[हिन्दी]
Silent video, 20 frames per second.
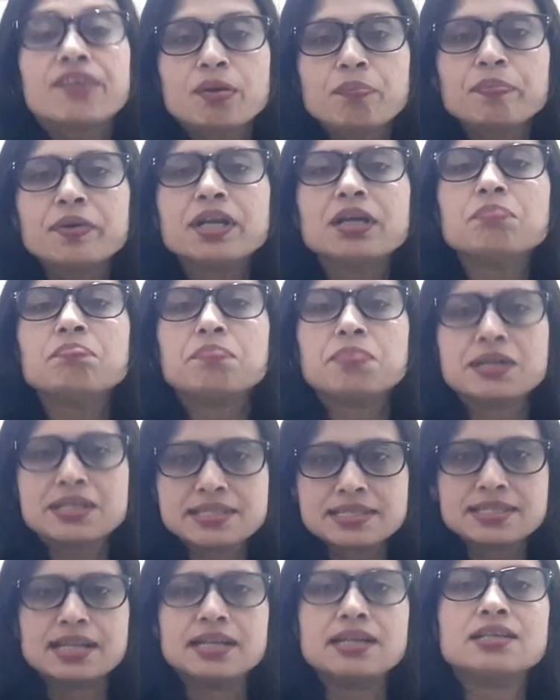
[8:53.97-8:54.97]
50
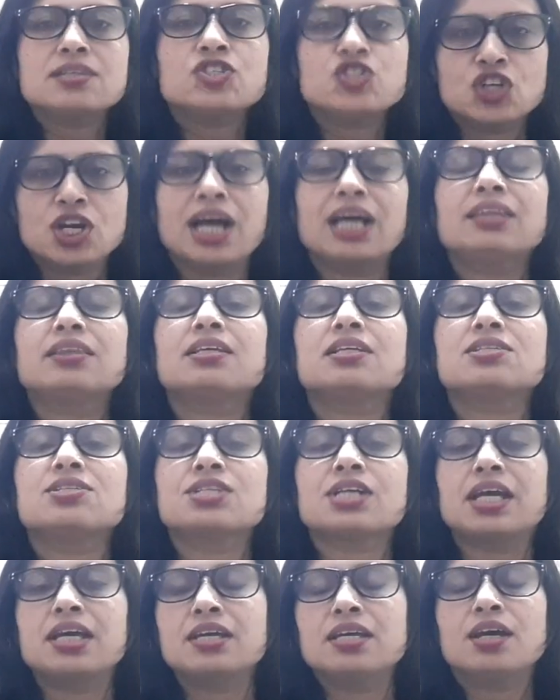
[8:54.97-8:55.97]
परसेंट छात्र
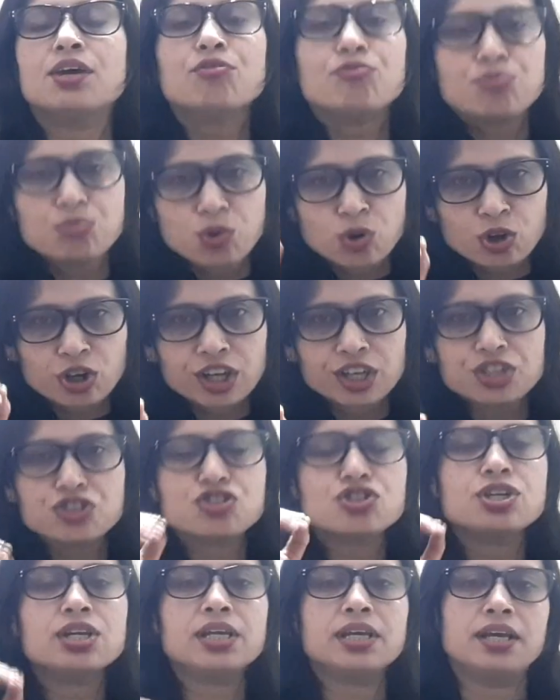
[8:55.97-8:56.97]
चाहिए
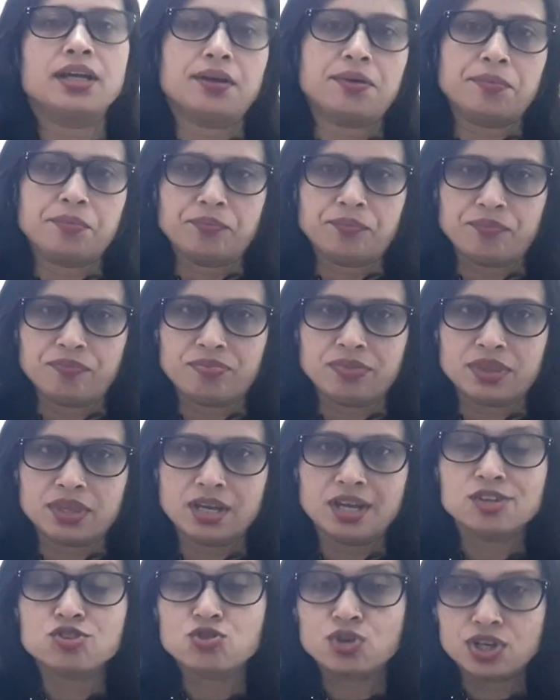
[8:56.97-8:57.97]
वोकेशनल के
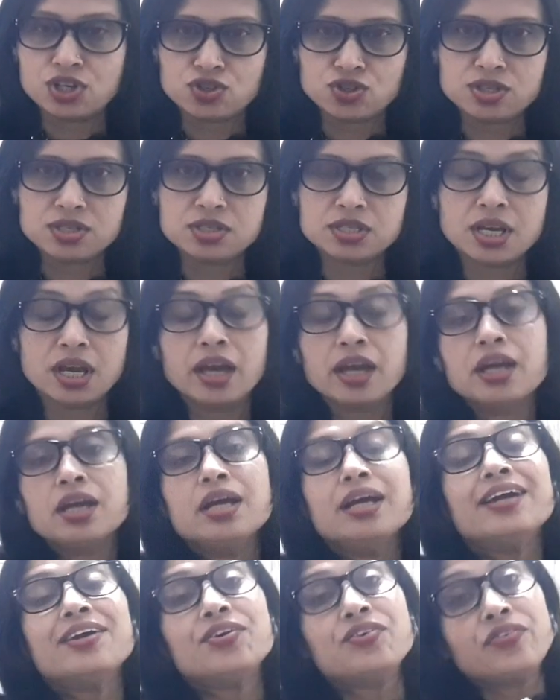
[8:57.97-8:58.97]
एजुकेशन से
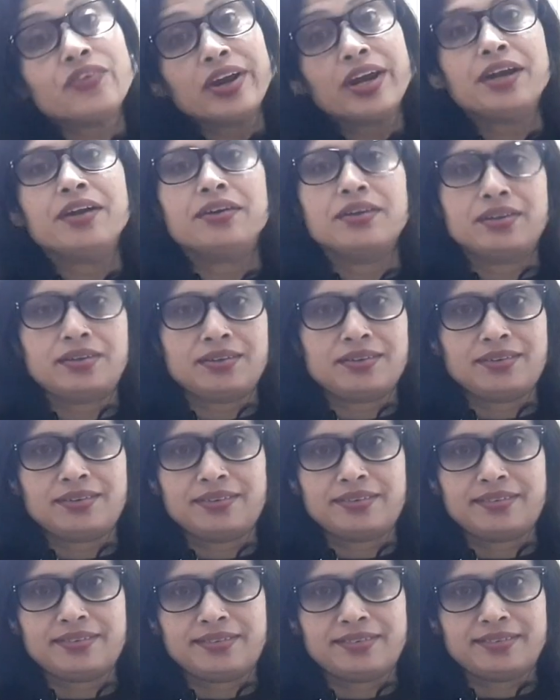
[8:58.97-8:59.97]
ट्रेंड
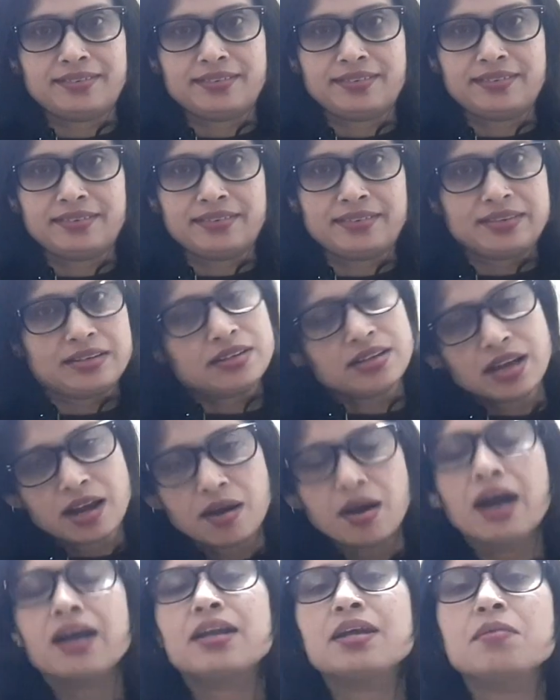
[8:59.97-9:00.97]

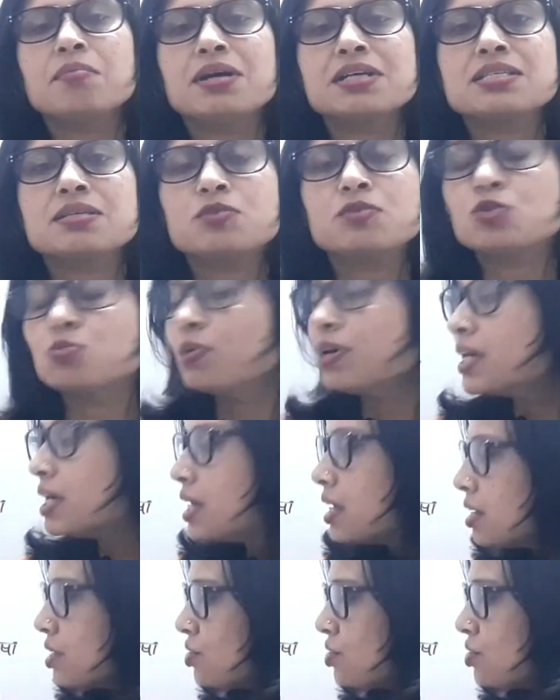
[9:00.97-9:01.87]
आ रही बात समझ में कि